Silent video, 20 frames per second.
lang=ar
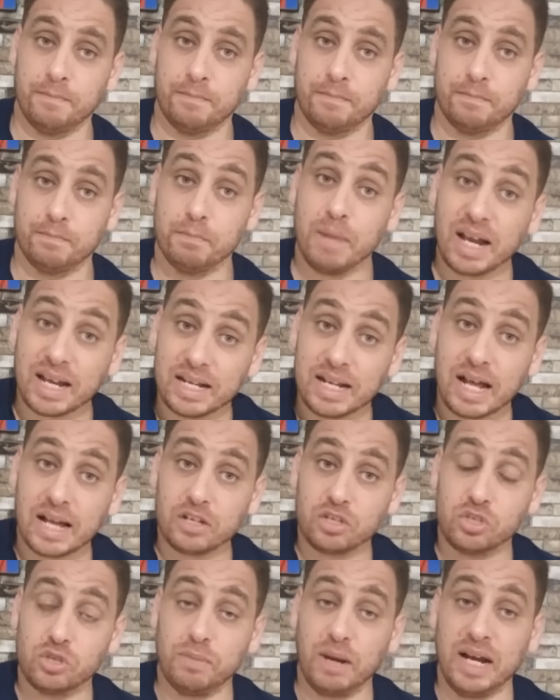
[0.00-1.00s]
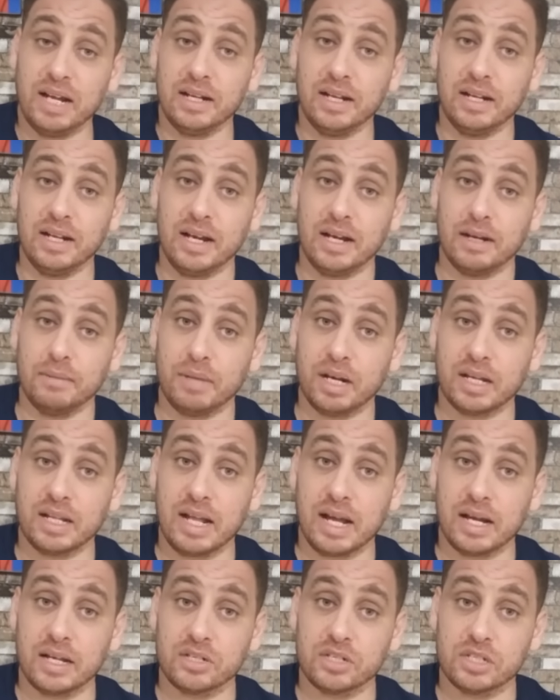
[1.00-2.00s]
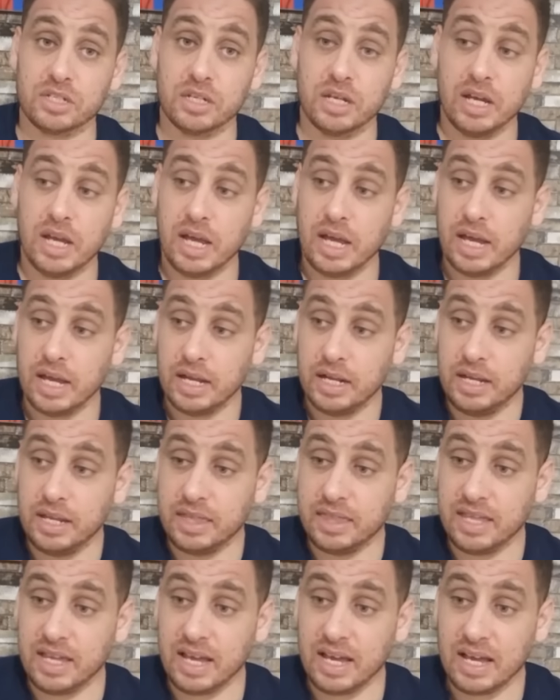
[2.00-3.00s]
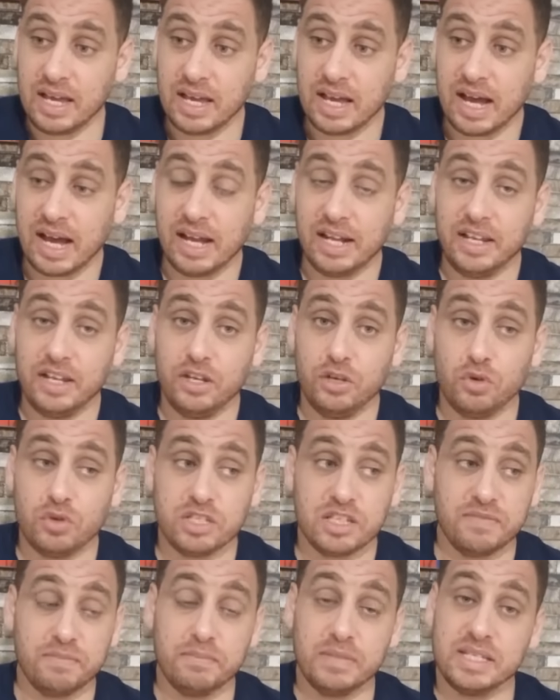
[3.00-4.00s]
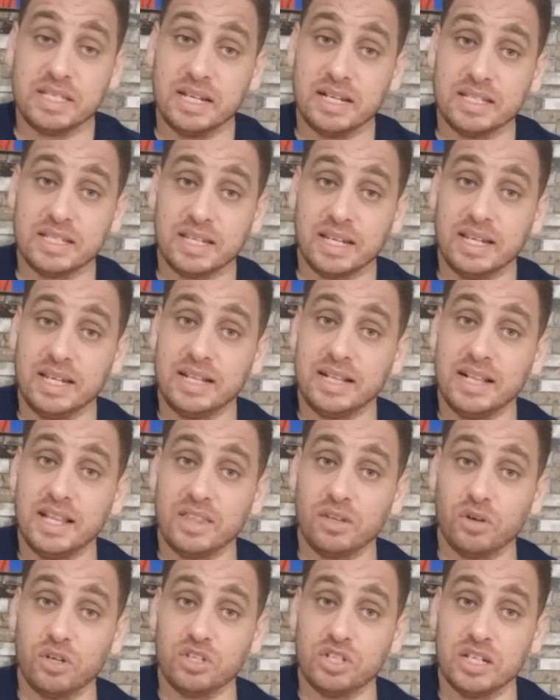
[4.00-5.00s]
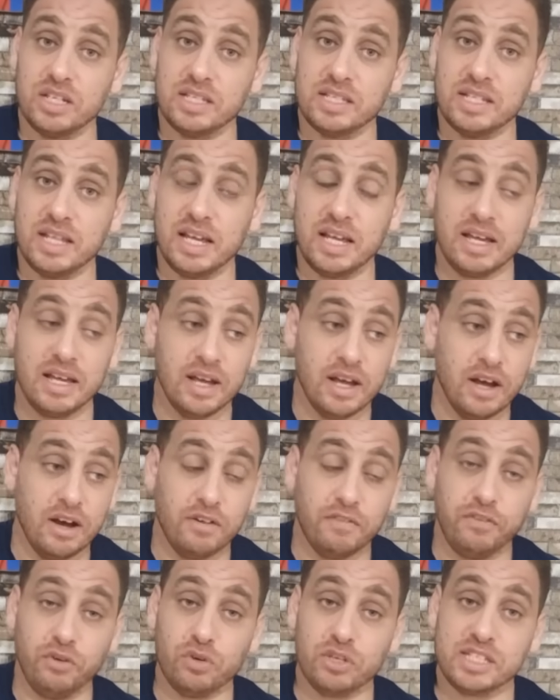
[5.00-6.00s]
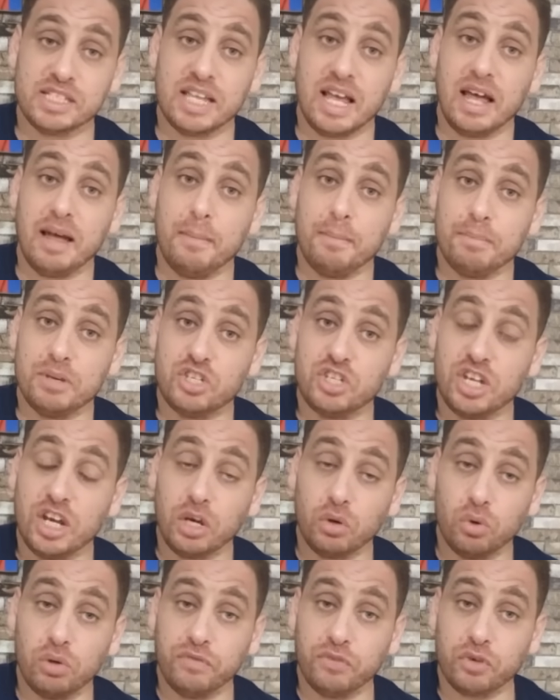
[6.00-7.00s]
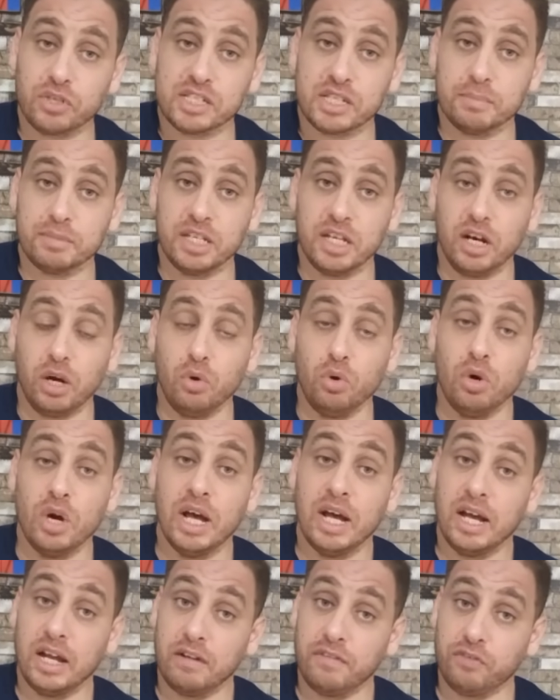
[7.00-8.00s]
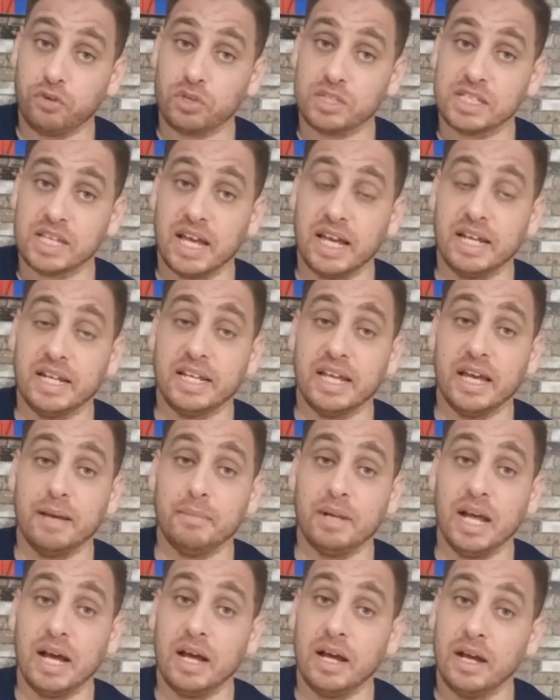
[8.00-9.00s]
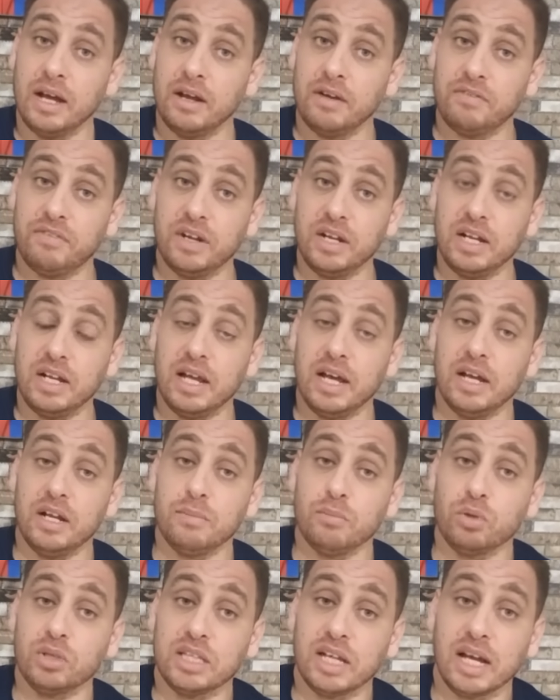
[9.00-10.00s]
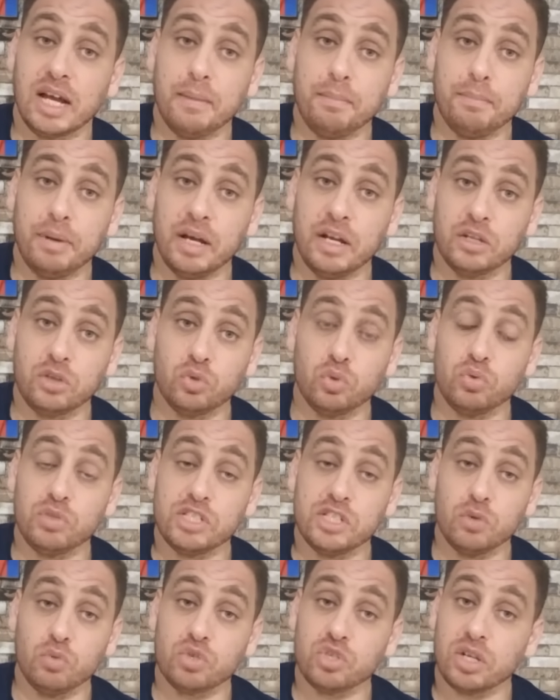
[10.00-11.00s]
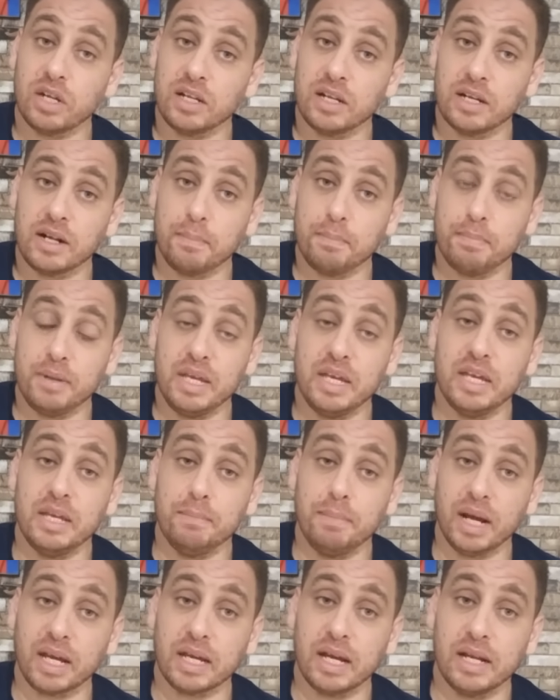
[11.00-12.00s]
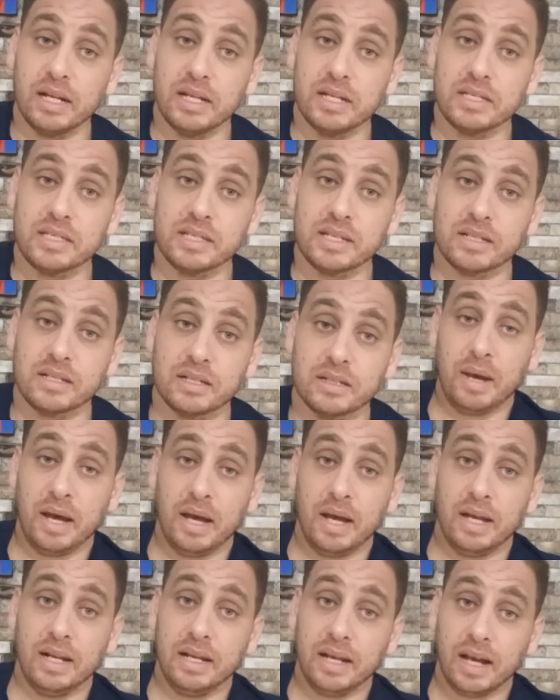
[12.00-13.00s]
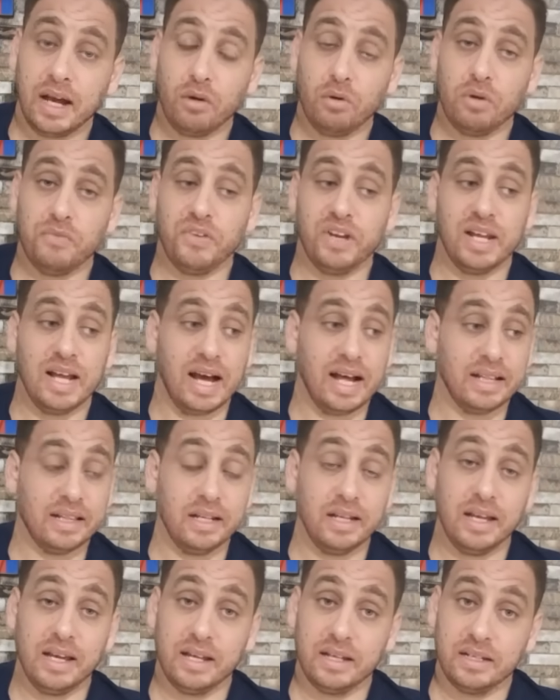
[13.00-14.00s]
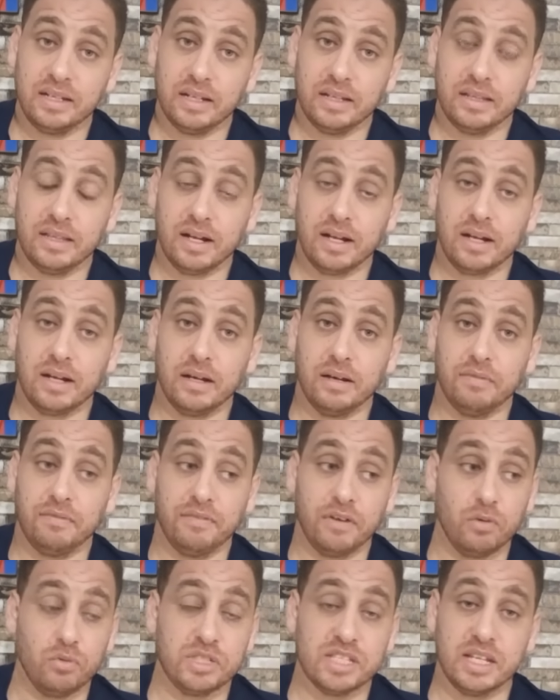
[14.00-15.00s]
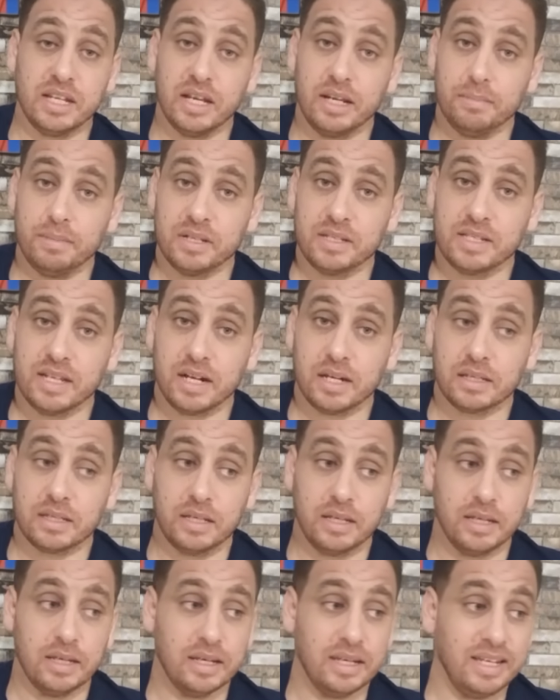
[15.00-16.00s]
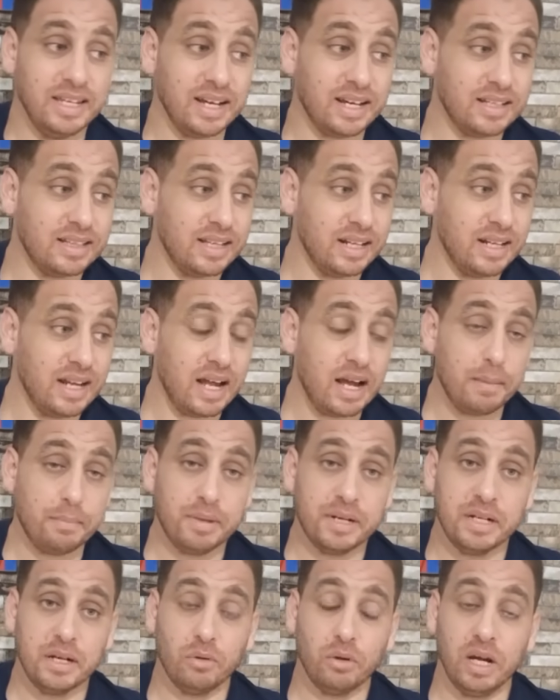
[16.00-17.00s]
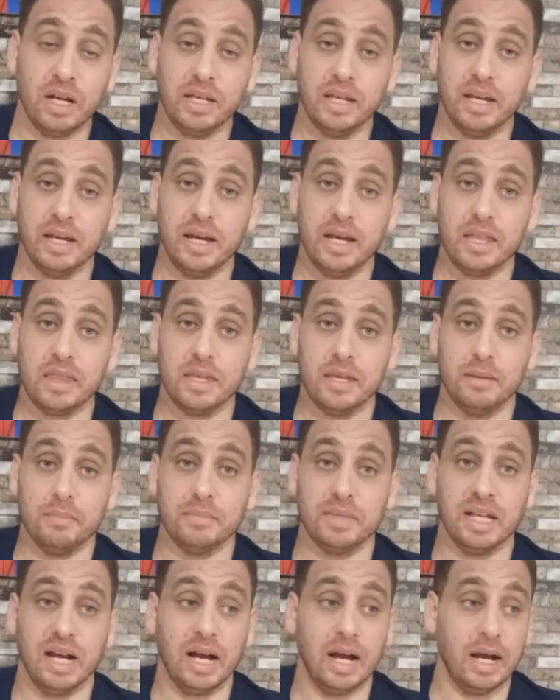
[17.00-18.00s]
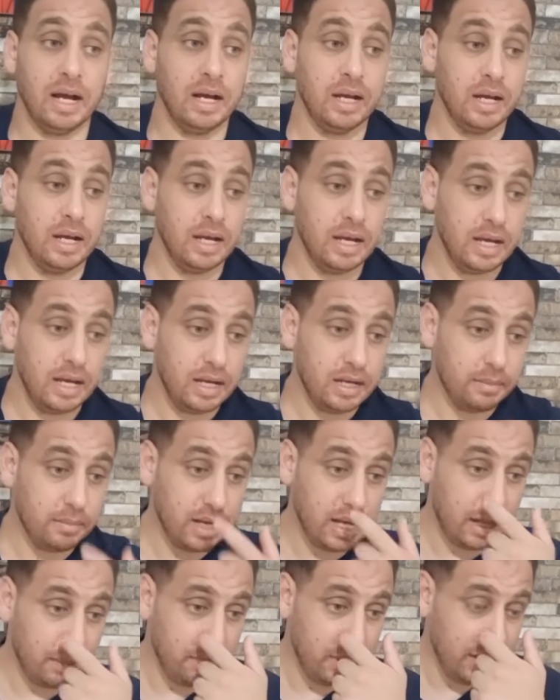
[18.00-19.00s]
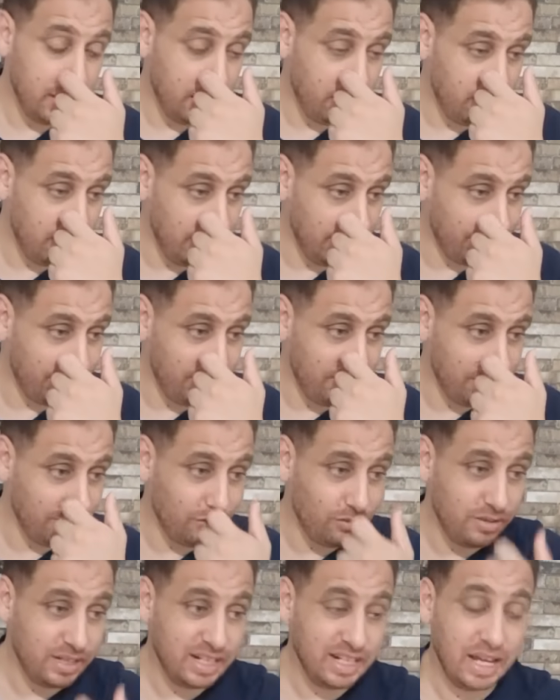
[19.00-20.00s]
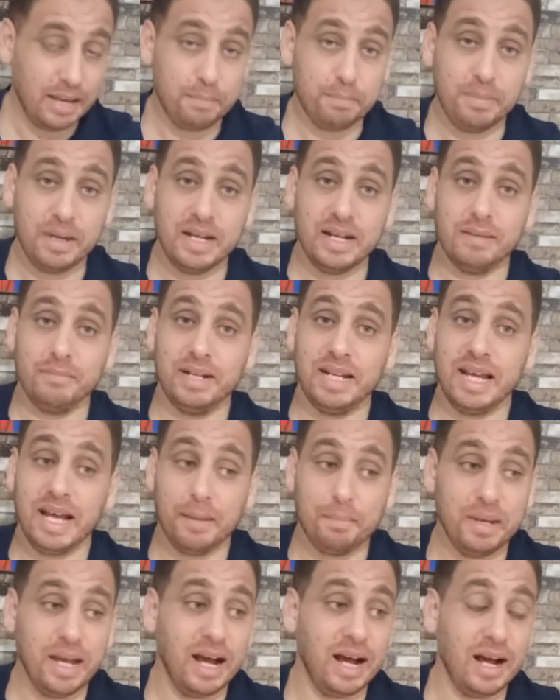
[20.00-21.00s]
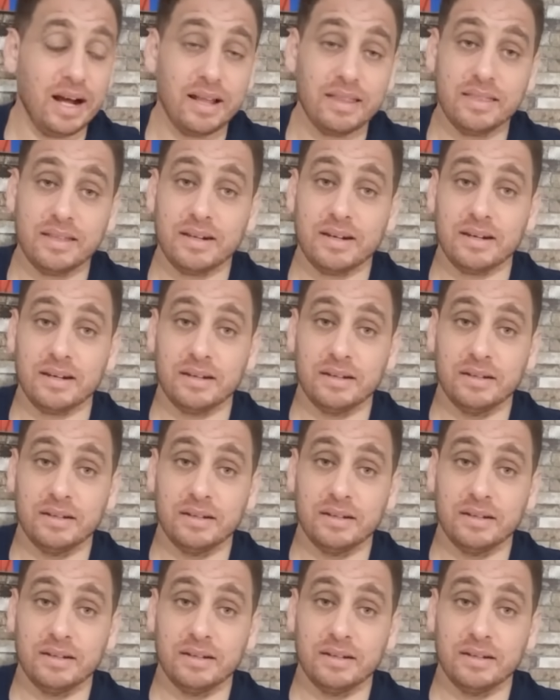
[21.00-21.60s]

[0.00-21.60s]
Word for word: ما قناش سبحان الله ما قناش لذا علي يوسف مازال صغير 23 سنه فرصه باش ياخذ الفرصه نتاعو الفرصه الكامله في المنتخب التونسي وان شاء الله ربي يبقي عليه الستر ما اللي يخوف الى حد الان يندرى فوزي البنزرتي يقتنع بالنوعيه هذه نتاع الملاعبيه ولا يقول لك خويا نحب انا ملاعبي حاضر